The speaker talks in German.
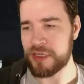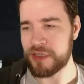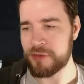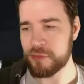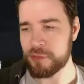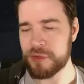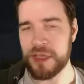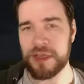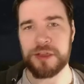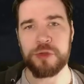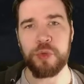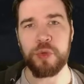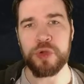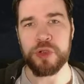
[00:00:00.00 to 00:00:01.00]
die zum
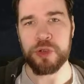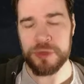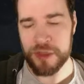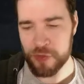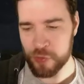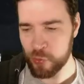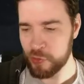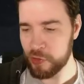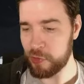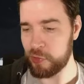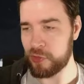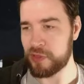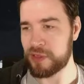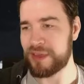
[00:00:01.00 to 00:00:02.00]
Territorium
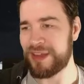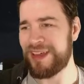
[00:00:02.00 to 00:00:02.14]
dazugehören.